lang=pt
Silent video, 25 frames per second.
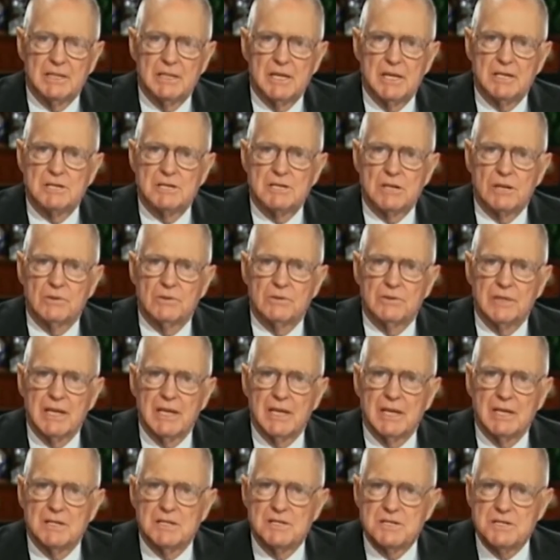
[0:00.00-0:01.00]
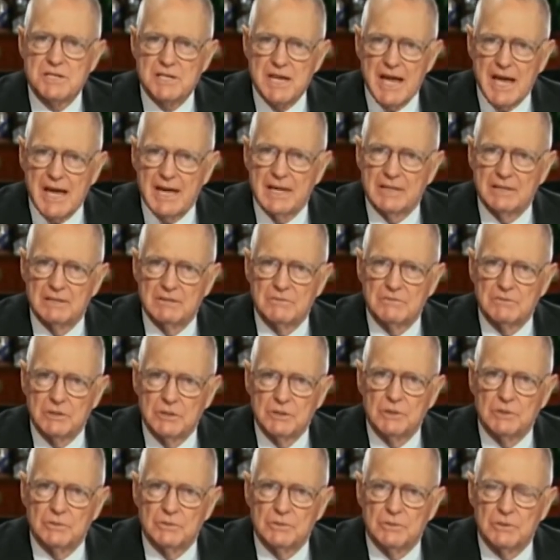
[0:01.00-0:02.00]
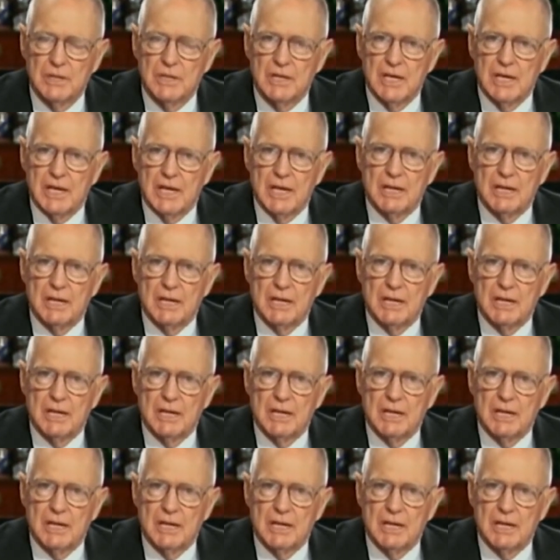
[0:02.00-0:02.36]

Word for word: Isto entra em você